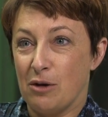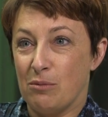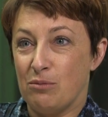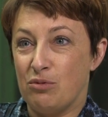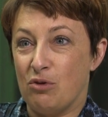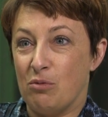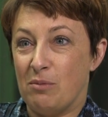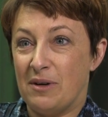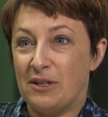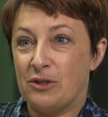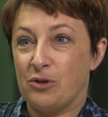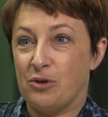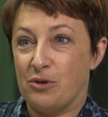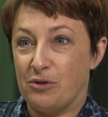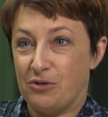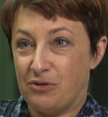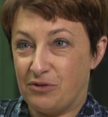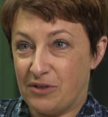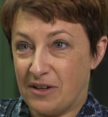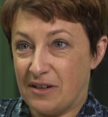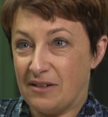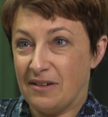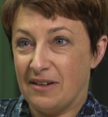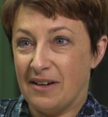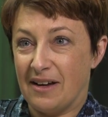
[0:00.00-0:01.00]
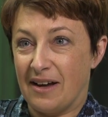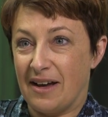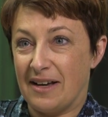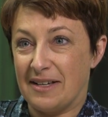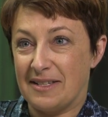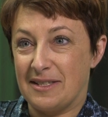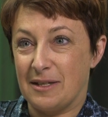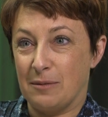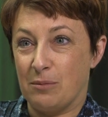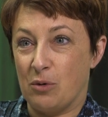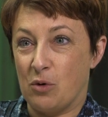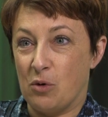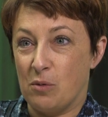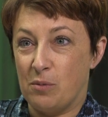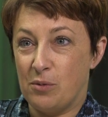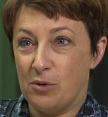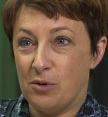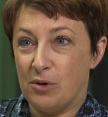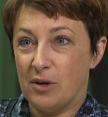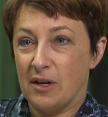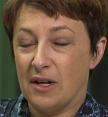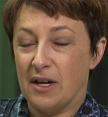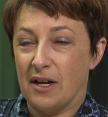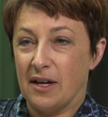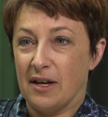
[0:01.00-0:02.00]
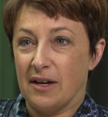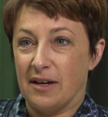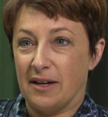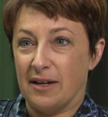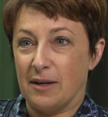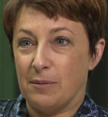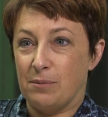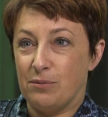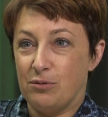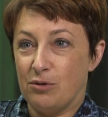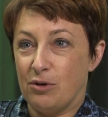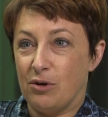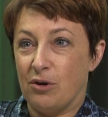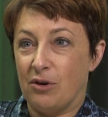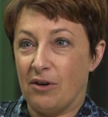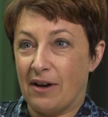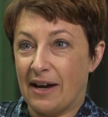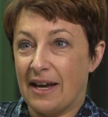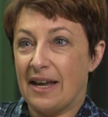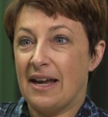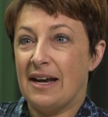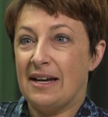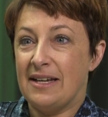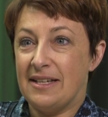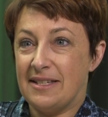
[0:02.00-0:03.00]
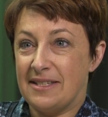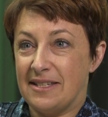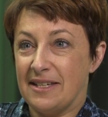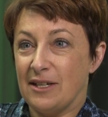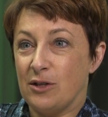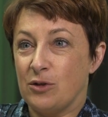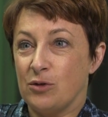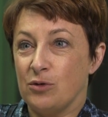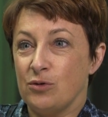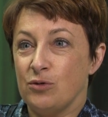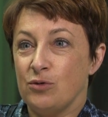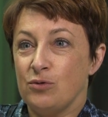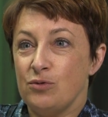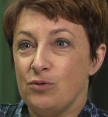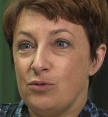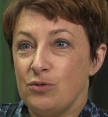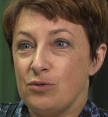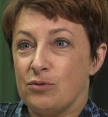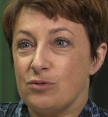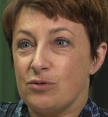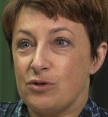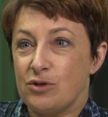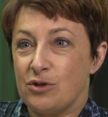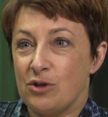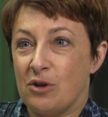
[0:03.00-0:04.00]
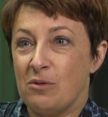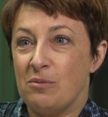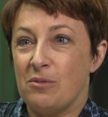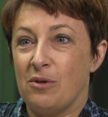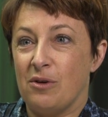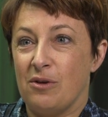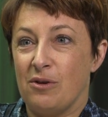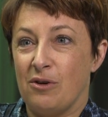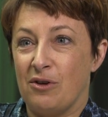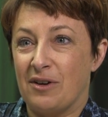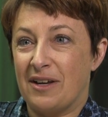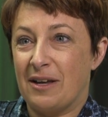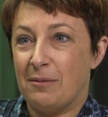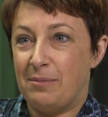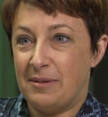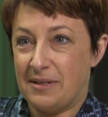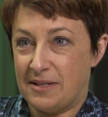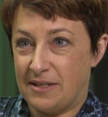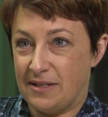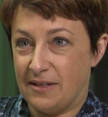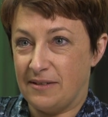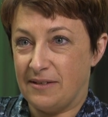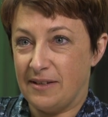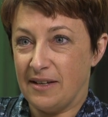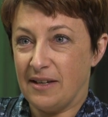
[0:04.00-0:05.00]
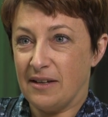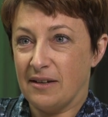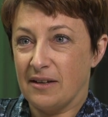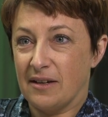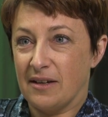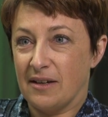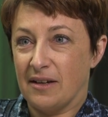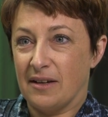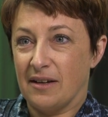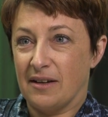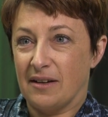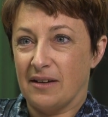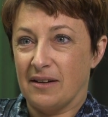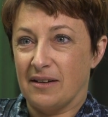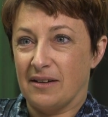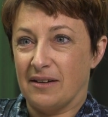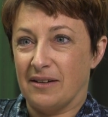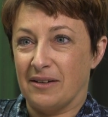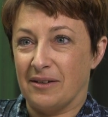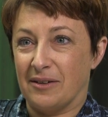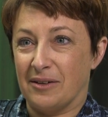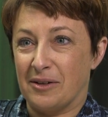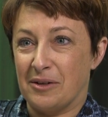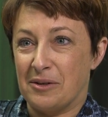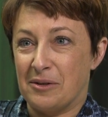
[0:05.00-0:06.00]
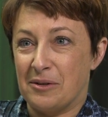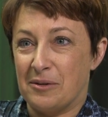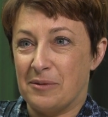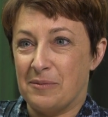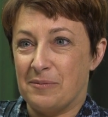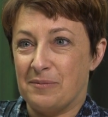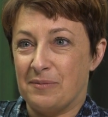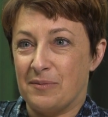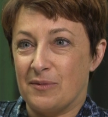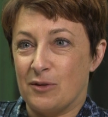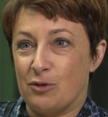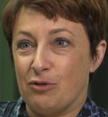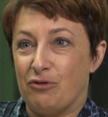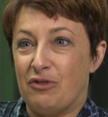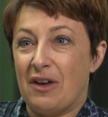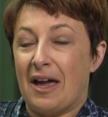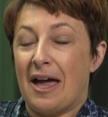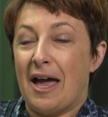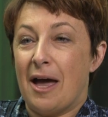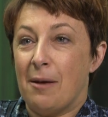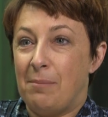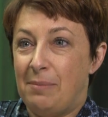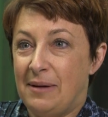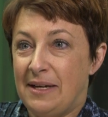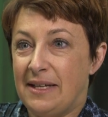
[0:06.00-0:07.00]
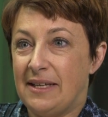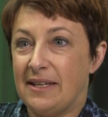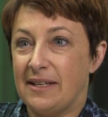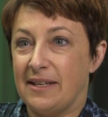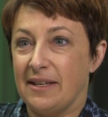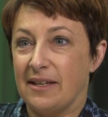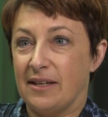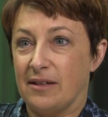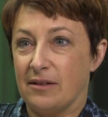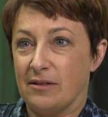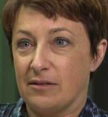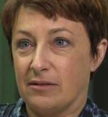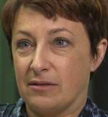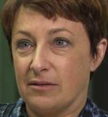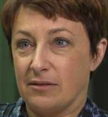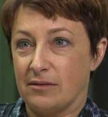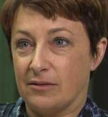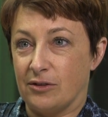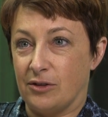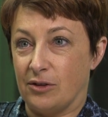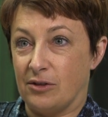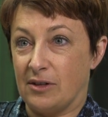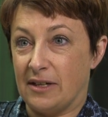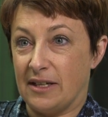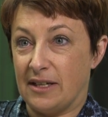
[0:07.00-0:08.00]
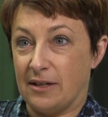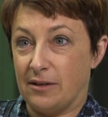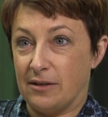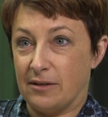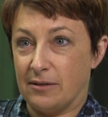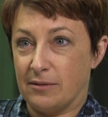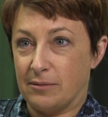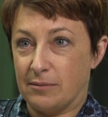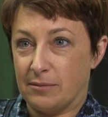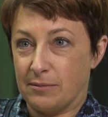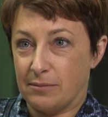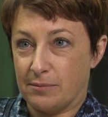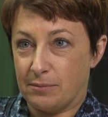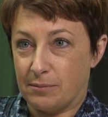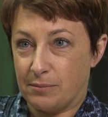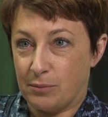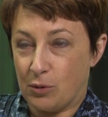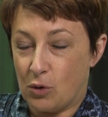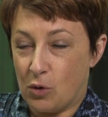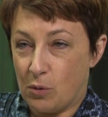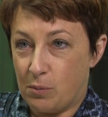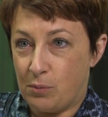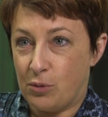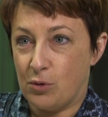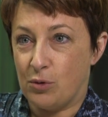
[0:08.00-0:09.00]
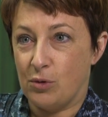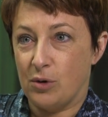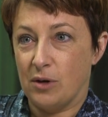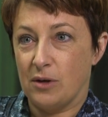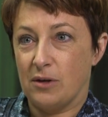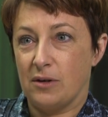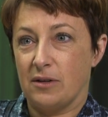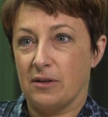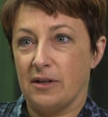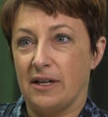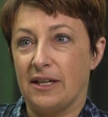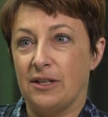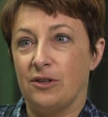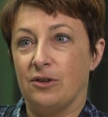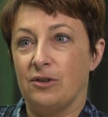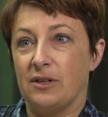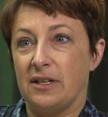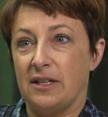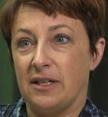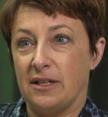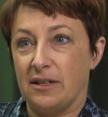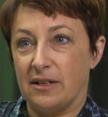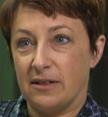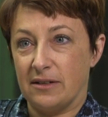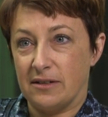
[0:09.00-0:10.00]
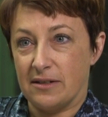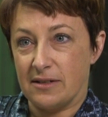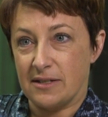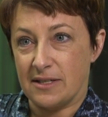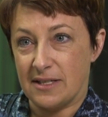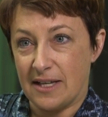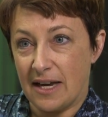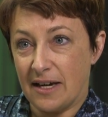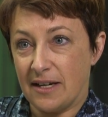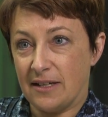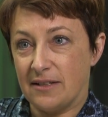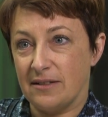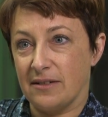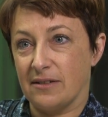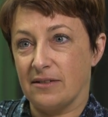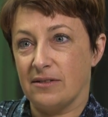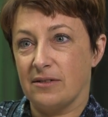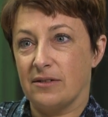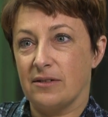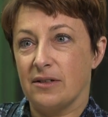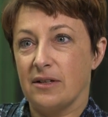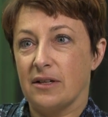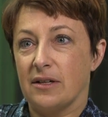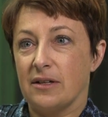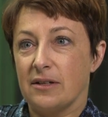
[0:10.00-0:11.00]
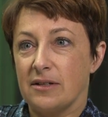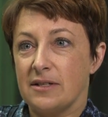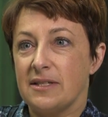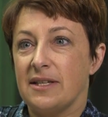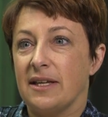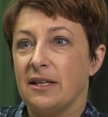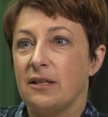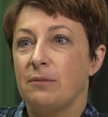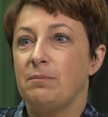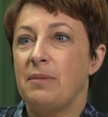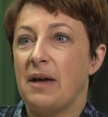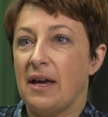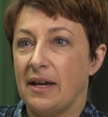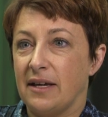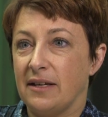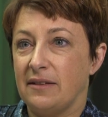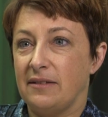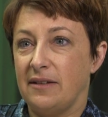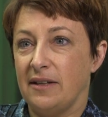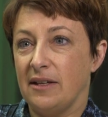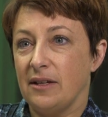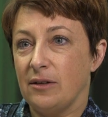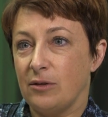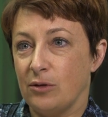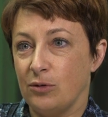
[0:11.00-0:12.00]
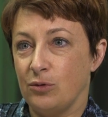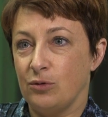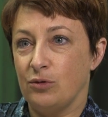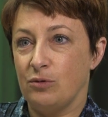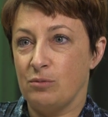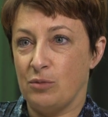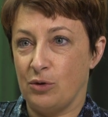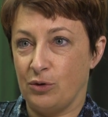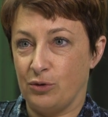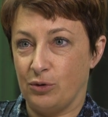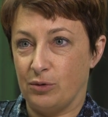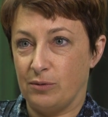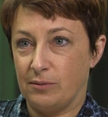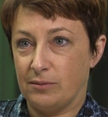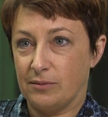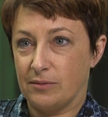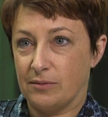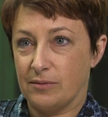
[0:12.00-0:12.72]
pour mettre fin à ces propos et pour euh, réaliser que nous sommes en capacité euh, de faire appliquer dans les propos et dans les actes cette parité que nous demandons.